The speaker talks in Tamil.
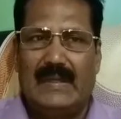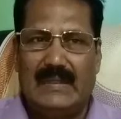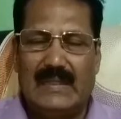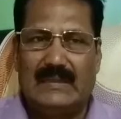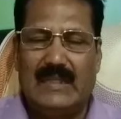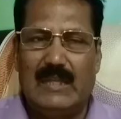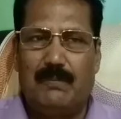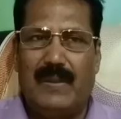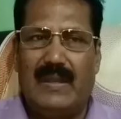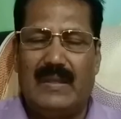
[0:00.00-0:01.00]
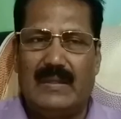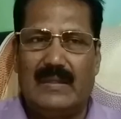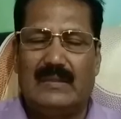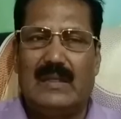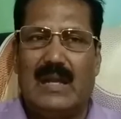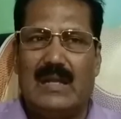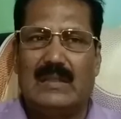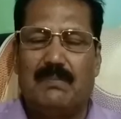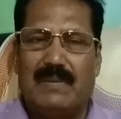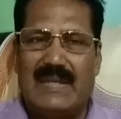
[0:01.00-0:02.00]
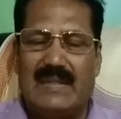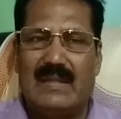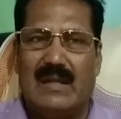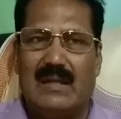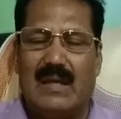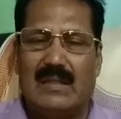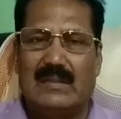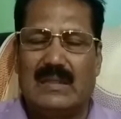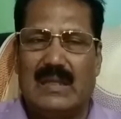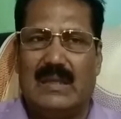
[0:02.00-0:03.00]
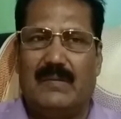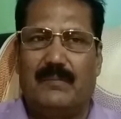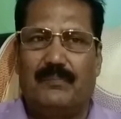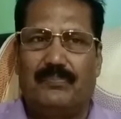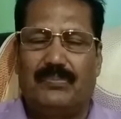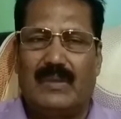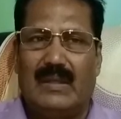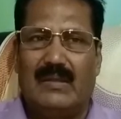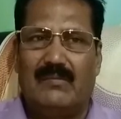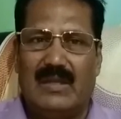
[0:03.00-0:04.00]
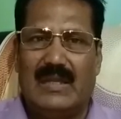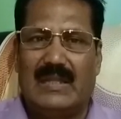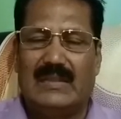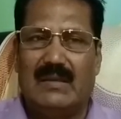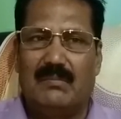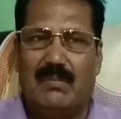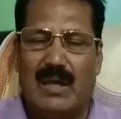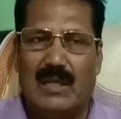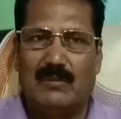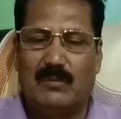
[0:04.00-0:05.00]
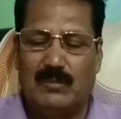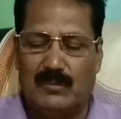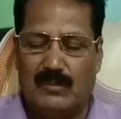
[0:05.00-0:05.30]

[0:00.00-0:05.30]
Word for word: இந்த தீர்ப்பை எதிர்த்து அடுத்த பதினைந்து ஆண்டு காலத்துக்கு வேறு எந்த மாநிலமும்